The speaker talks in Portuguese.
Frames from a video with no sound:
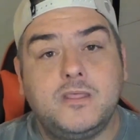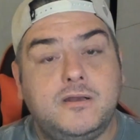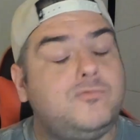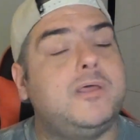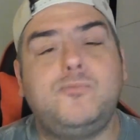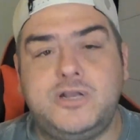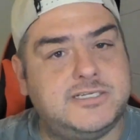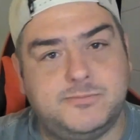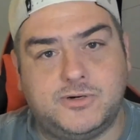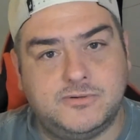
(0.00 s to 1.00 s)
Não tem
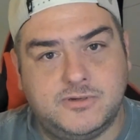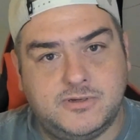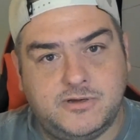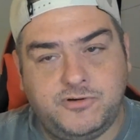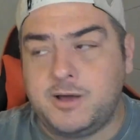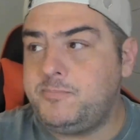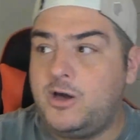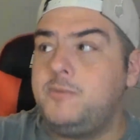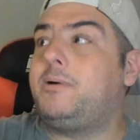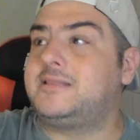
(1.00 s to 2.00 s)
moleza, irmão. Fui
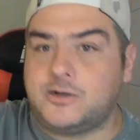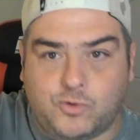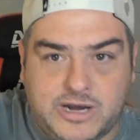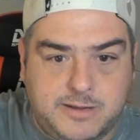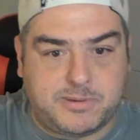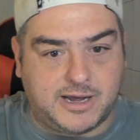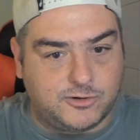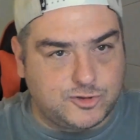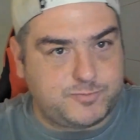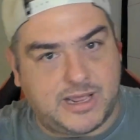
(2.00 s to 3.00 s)
campeão empatando com o Olímpia,
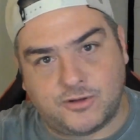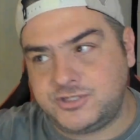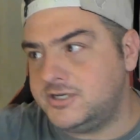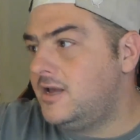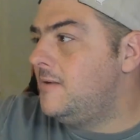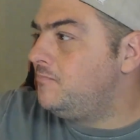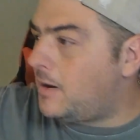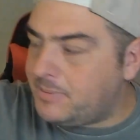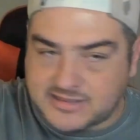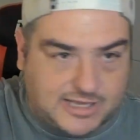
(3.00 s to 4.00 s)
ganhando nos pênaltis,
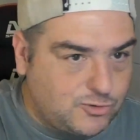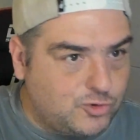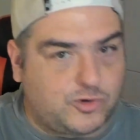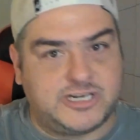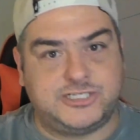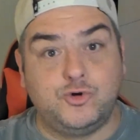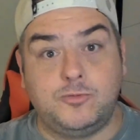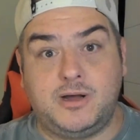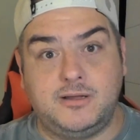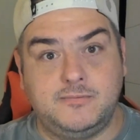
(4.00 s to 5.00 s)
apertado contra o
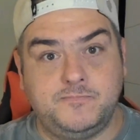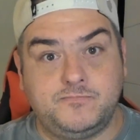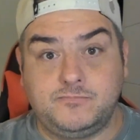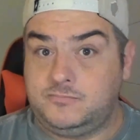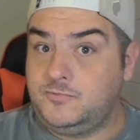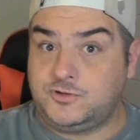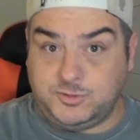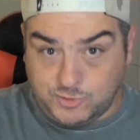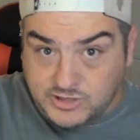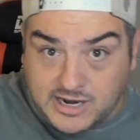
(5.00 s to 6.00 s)
Criciúma.
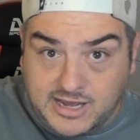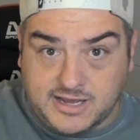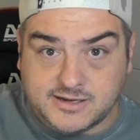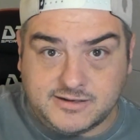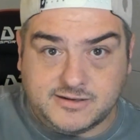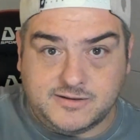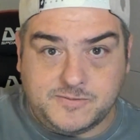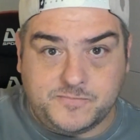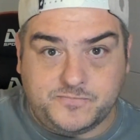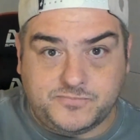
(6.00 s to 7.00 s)
Time do Tele.
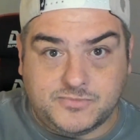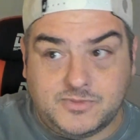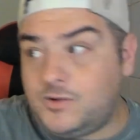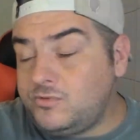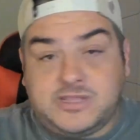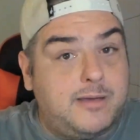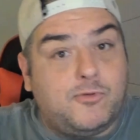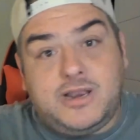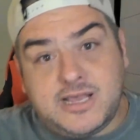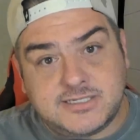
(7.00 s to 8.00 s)
Não tem
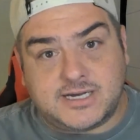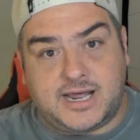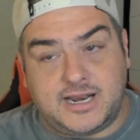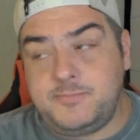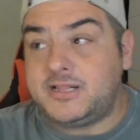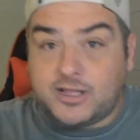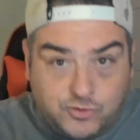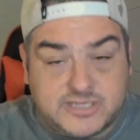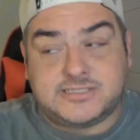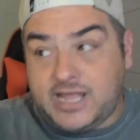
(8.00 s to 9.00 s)
moleza, cara.
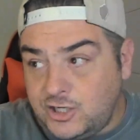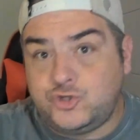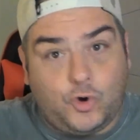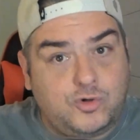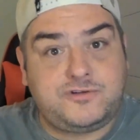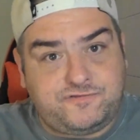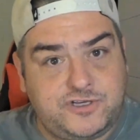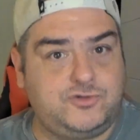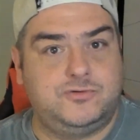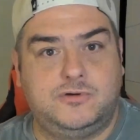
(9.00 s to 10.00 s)
Libertadores tem jogo
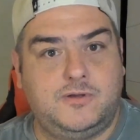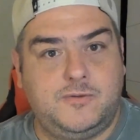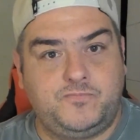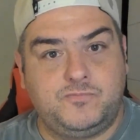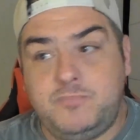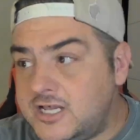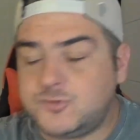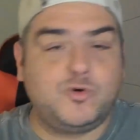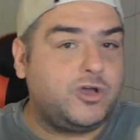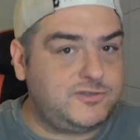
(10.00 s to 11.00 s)
difícil.
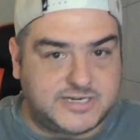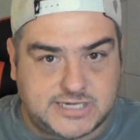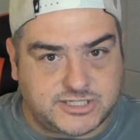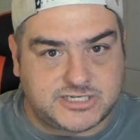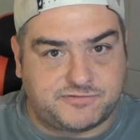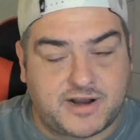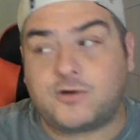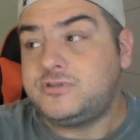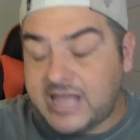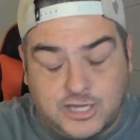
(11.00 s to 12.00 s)
Mesmo que o adversário seja
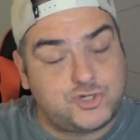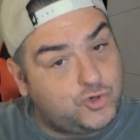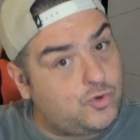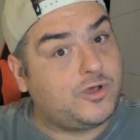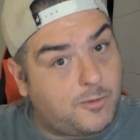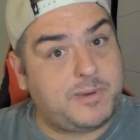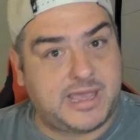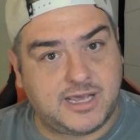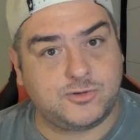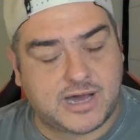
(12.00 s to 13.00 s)
fraco, tem jogo que é um
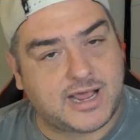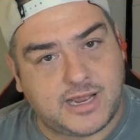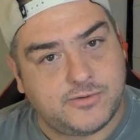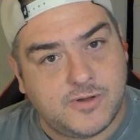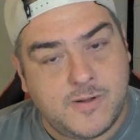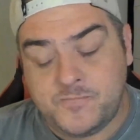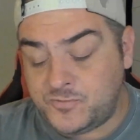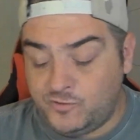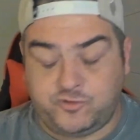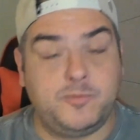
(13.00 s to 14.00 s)
perrengue do caralho.
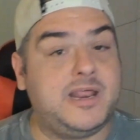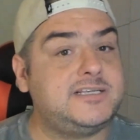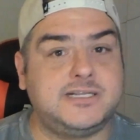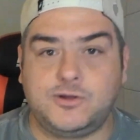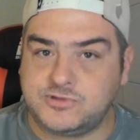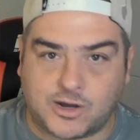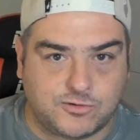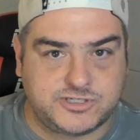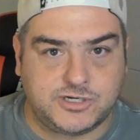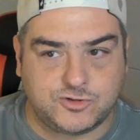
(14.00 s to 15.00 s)
O Fluminense não tá
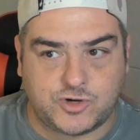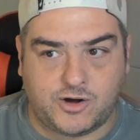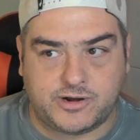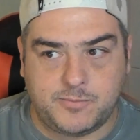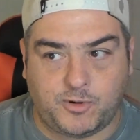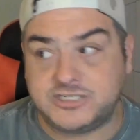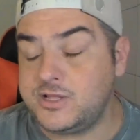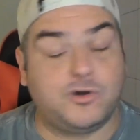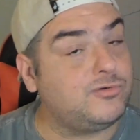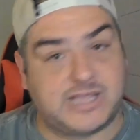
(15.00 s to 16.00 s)
conseguindo jogar o que ele pode?
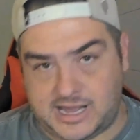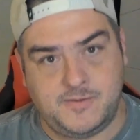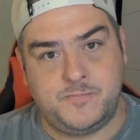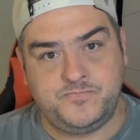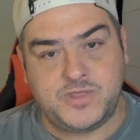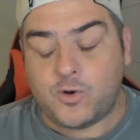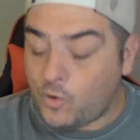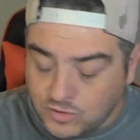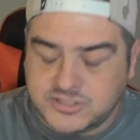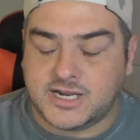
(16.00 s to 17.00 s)
Não, não tá.
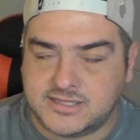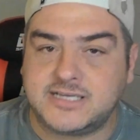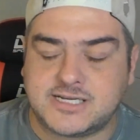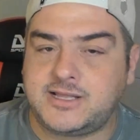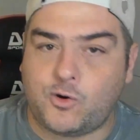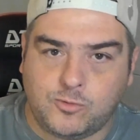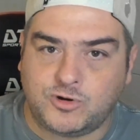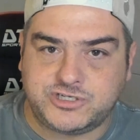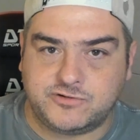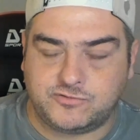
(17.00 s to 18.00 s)
Com certeza tem algum
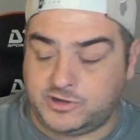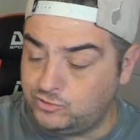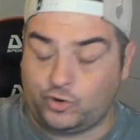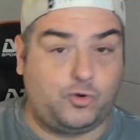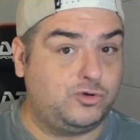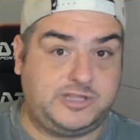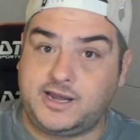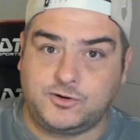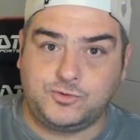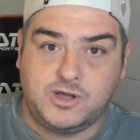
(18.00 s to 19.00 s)
motivo. Não trocou o
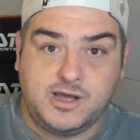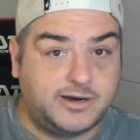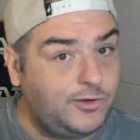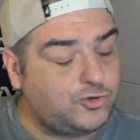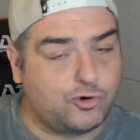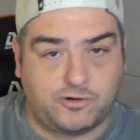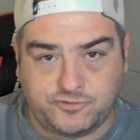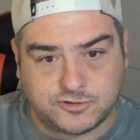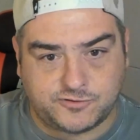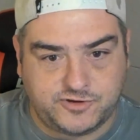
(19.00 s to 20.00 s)
técnico, não trocou a
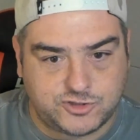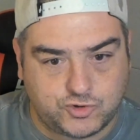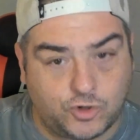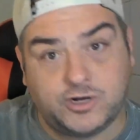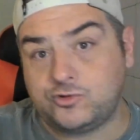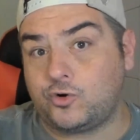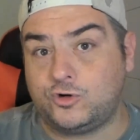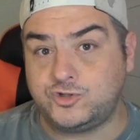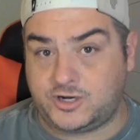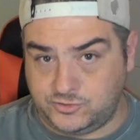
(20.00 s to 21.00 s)
filosofia de jogo e não
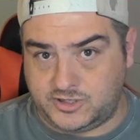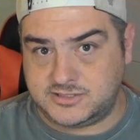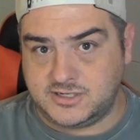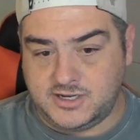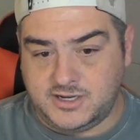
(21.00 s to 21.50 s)
trocou os jogadores.